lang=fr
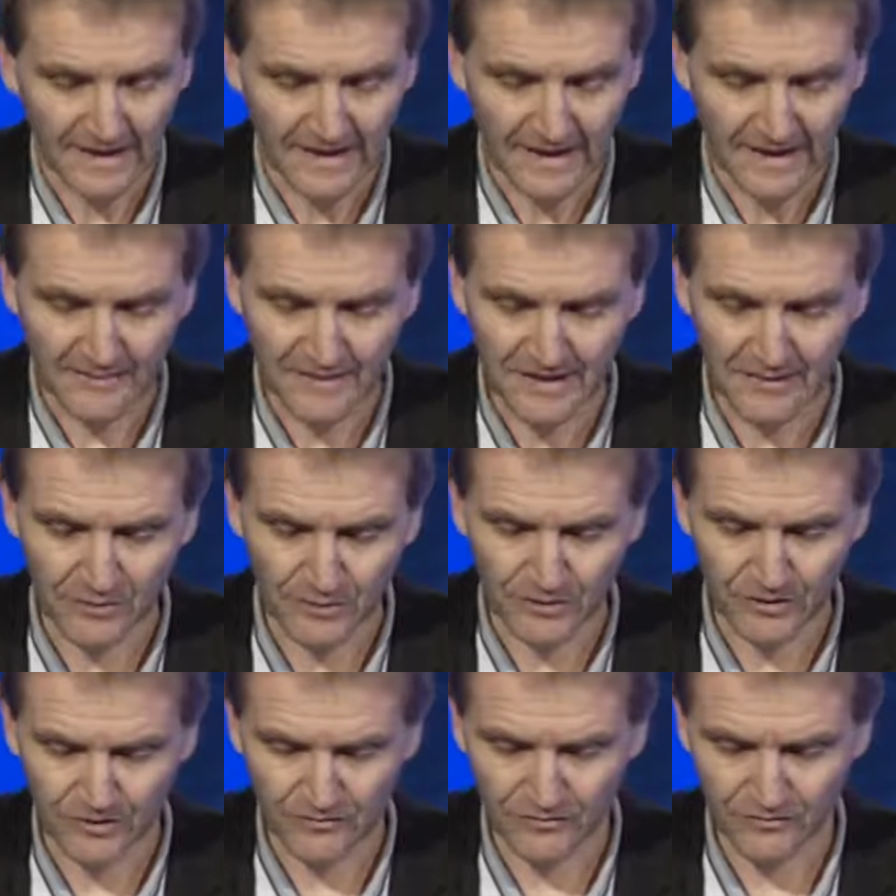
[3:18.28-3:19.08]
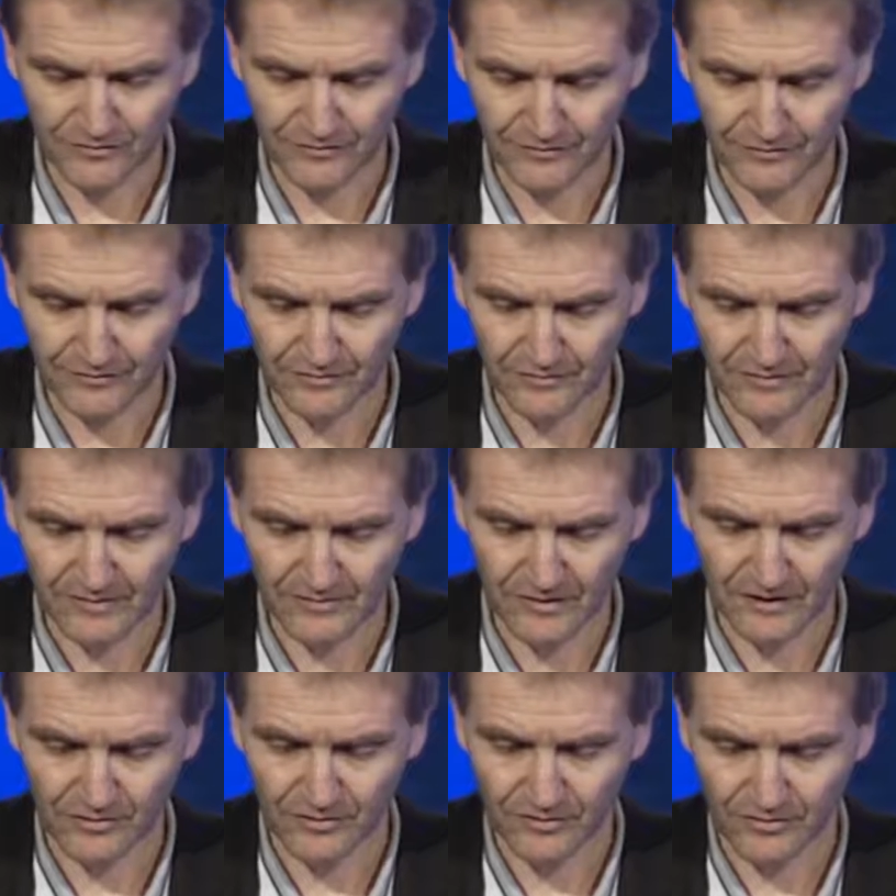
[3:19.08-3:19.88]
Un petit mot, comme nous le faisons
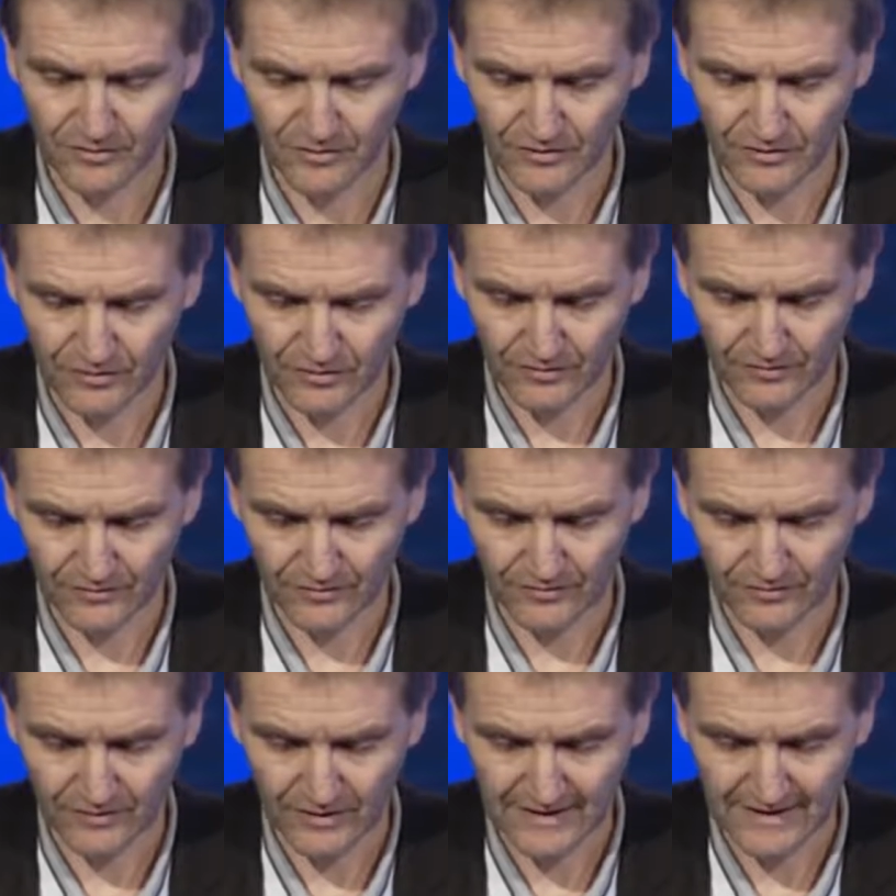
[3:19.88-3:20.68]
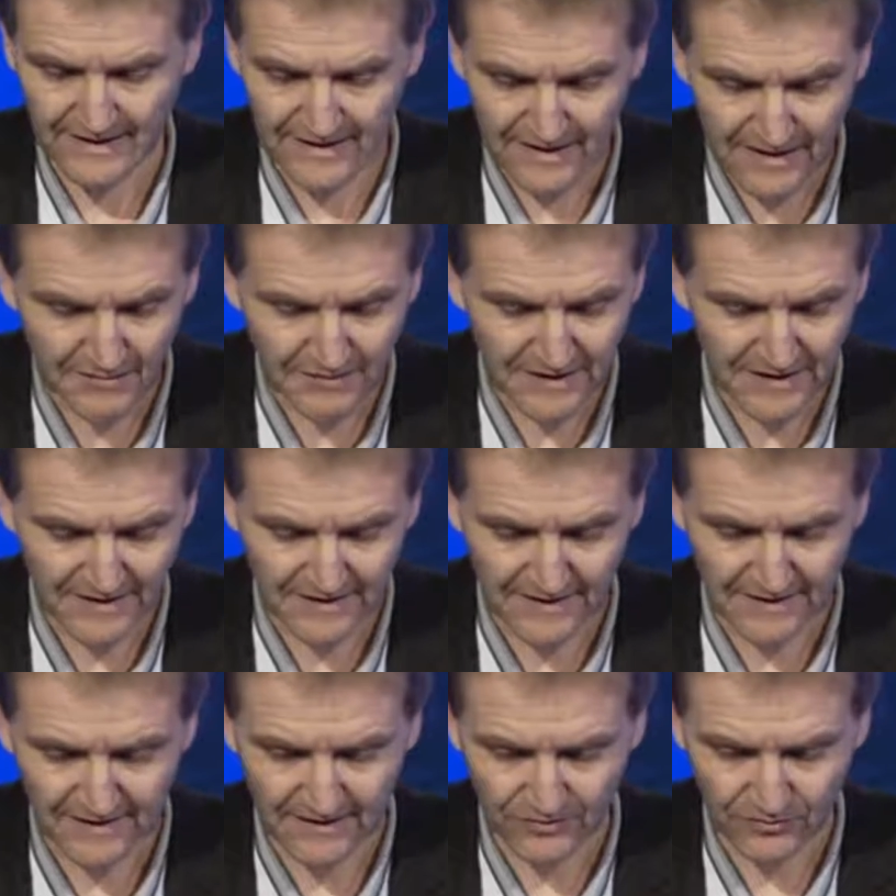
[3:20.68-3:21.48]
d'habitude, sur euh, les
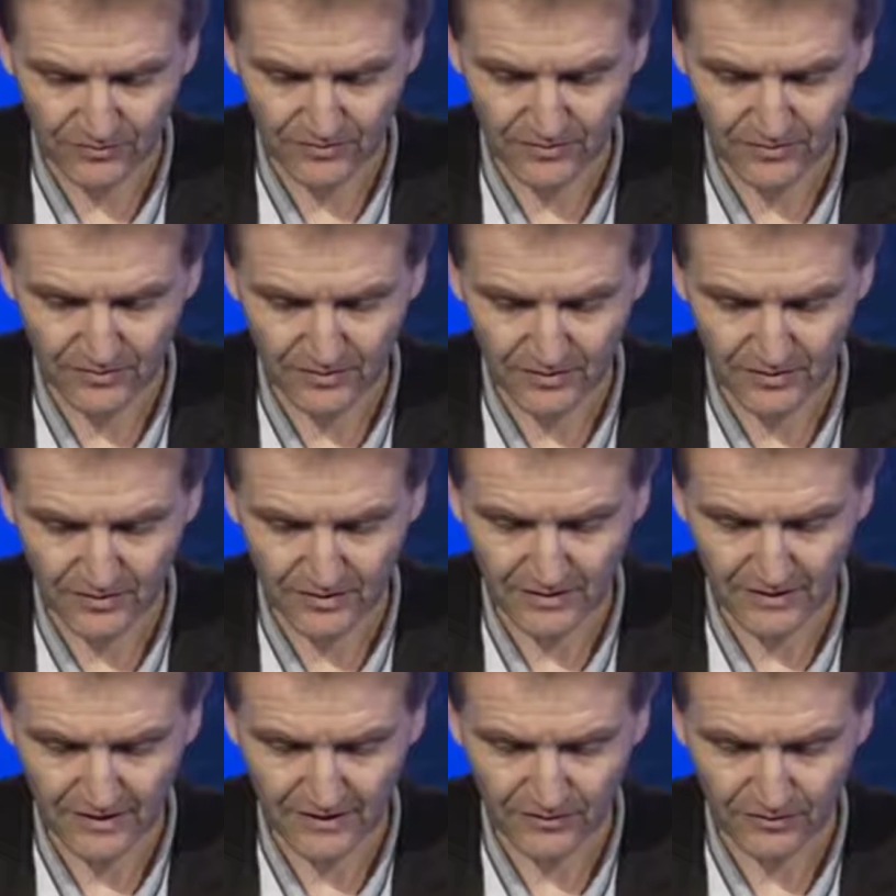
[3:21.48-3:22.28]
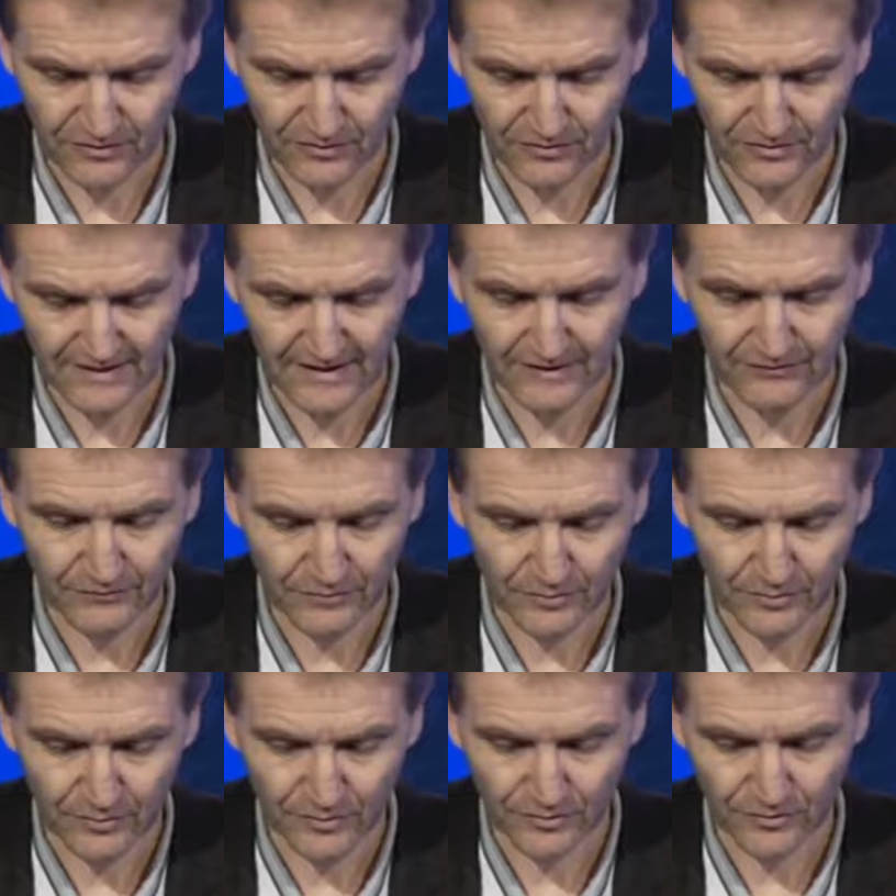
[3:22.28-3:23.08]
indemnités, donc, euh, qui ne concernent
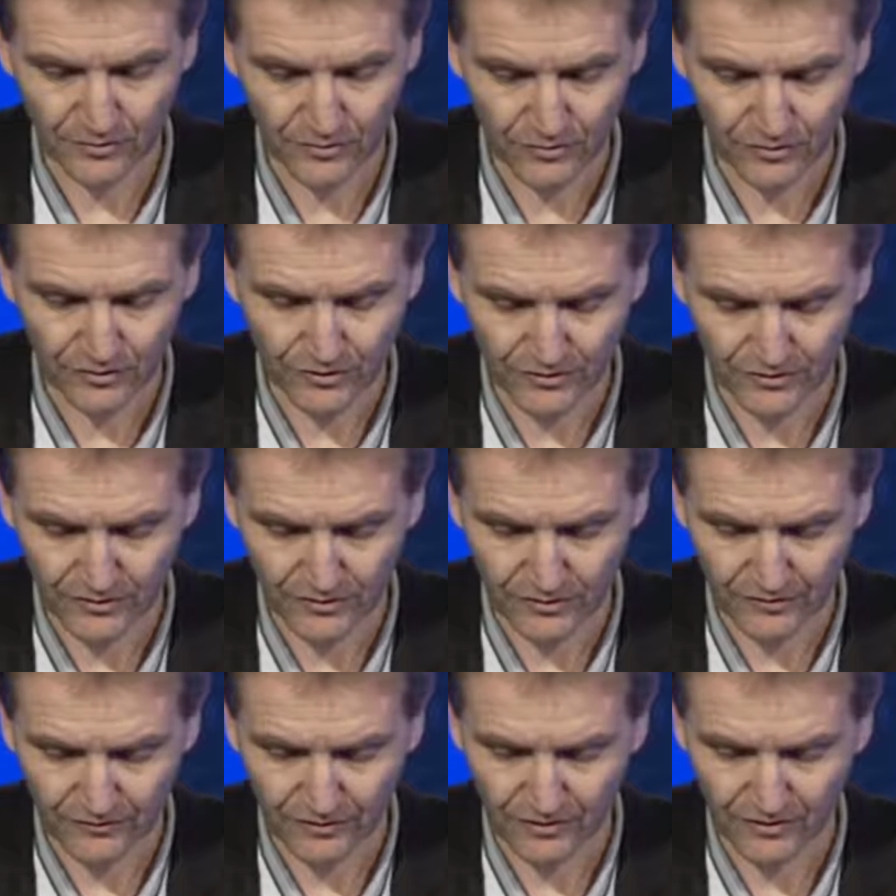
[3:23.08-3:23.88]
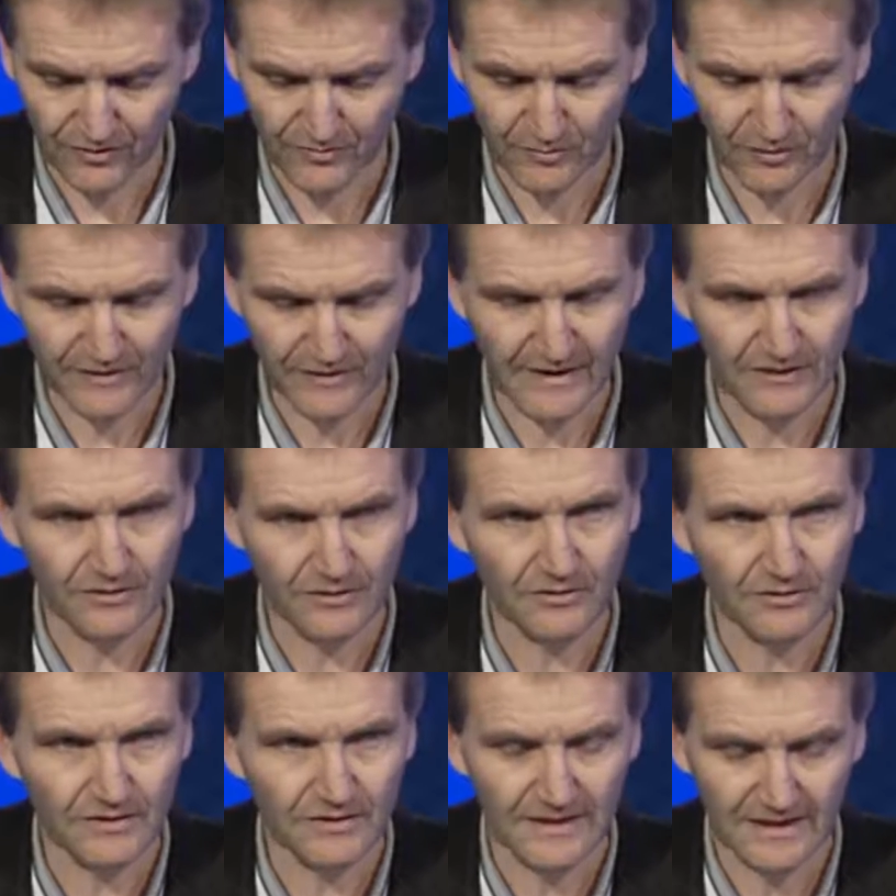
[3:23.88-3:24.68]
vous, pour le coup, que, votre mandat de
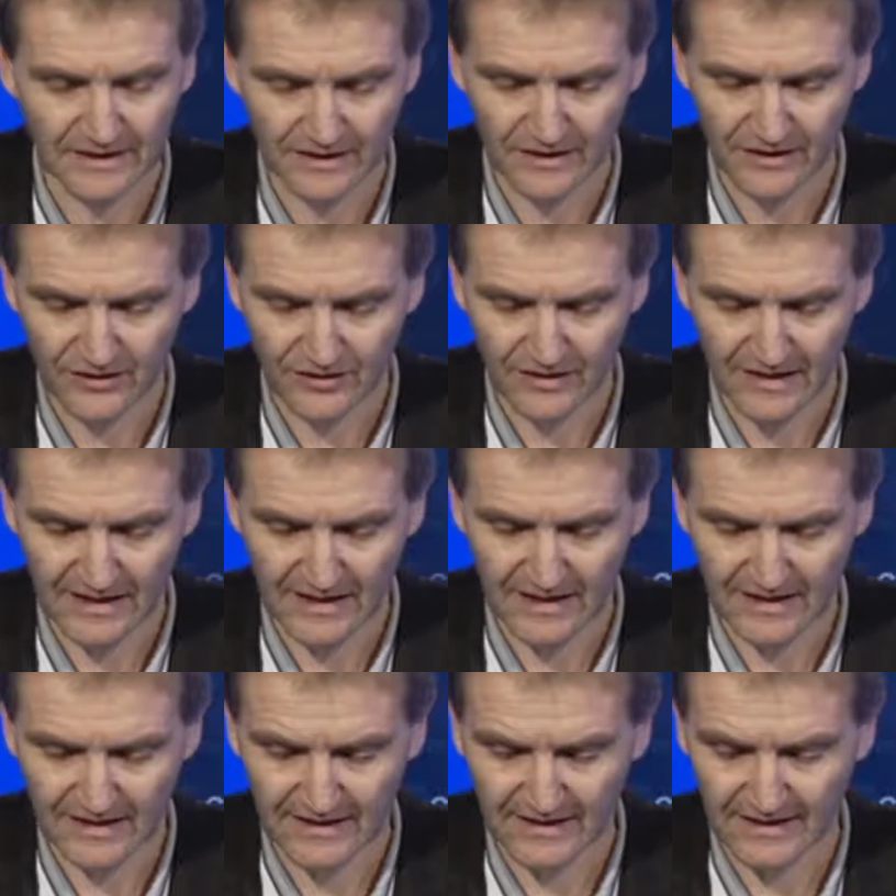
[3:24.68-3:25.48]
conseiller régional.